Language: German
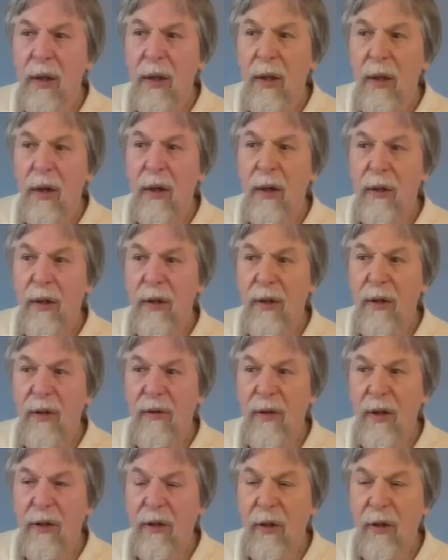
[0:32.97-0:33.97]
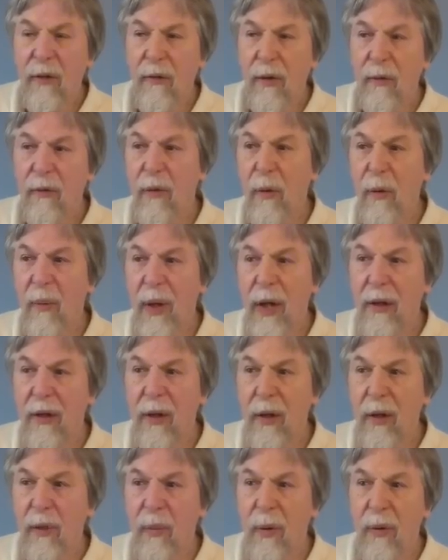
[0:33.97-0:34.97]
Äh, die Gesellschaft
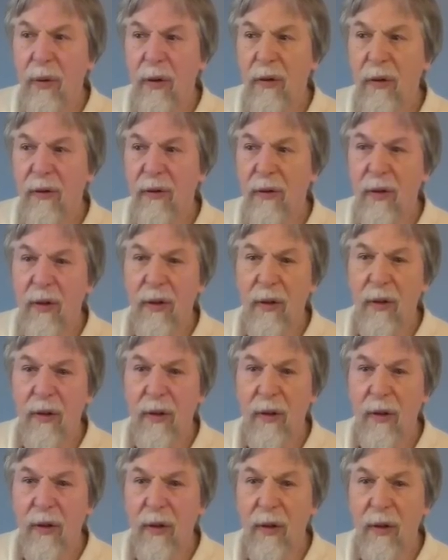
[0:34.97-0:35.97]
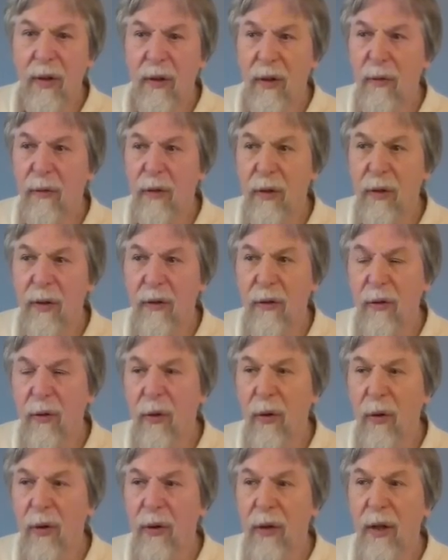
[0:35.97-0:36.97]
Informatik benutzte die
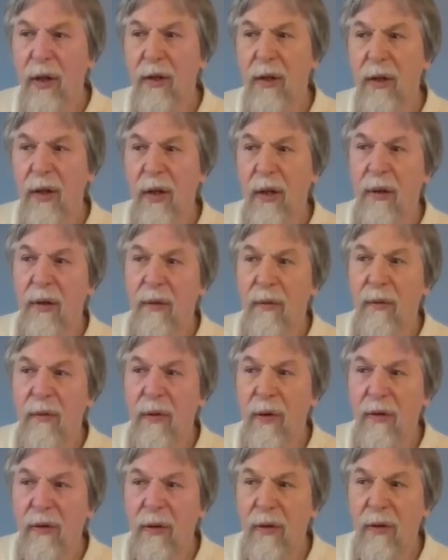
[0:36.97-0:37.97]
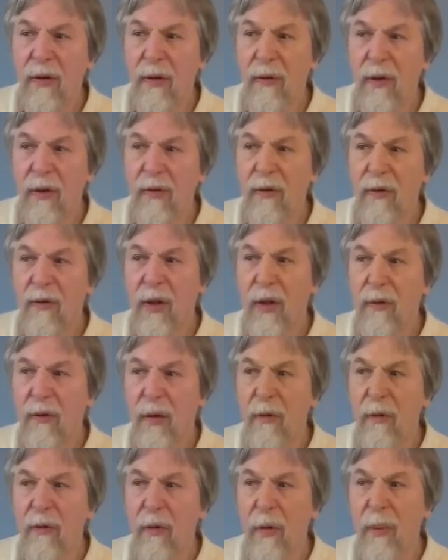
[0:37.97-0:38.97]
Definition, nach der Wissen, die Wissenschaft
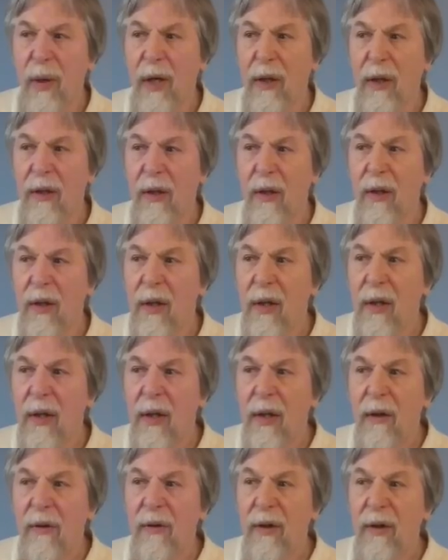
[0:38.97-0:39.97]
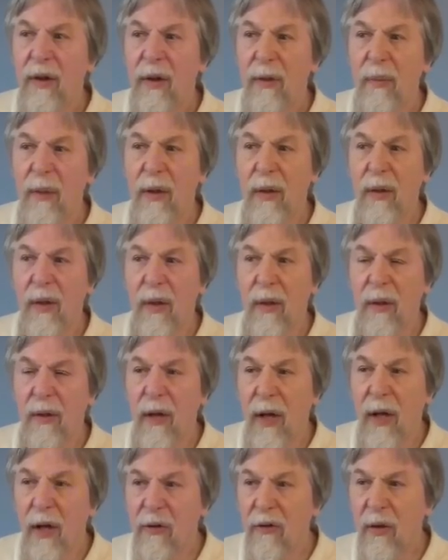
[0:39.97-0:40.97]
Informatik sich mit der
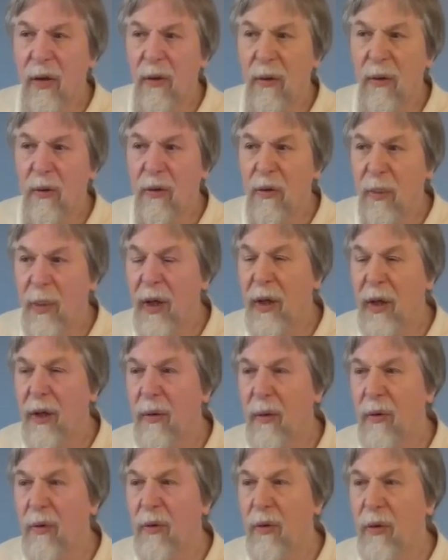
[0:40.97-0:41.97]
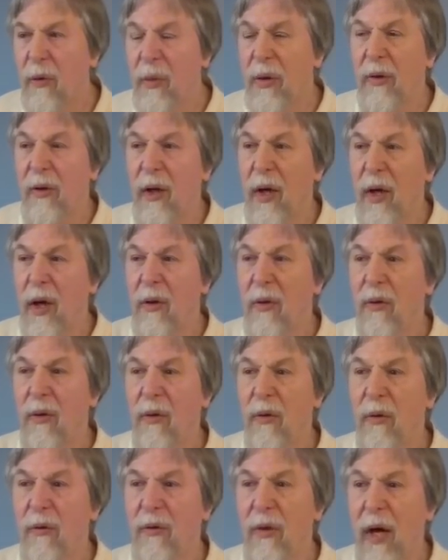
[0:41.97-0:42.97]
Darstellung, Speicherung, Übertragung
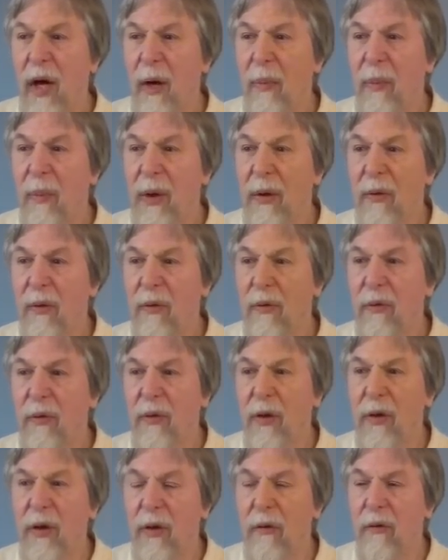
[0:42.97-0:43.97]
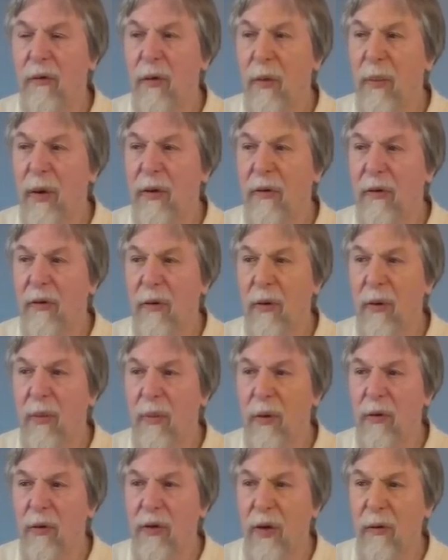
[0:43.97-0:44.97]
und Verarbeitung von Informationen
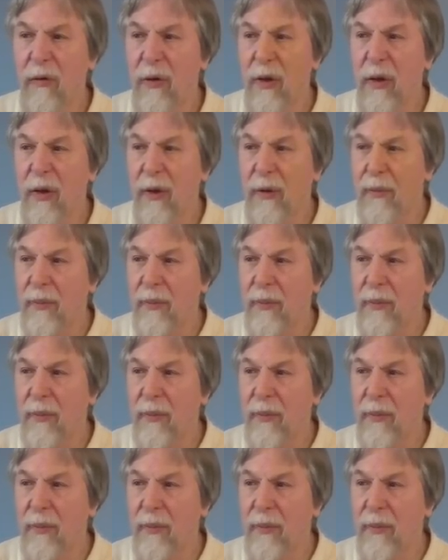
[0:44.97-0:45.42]
beschäftigt.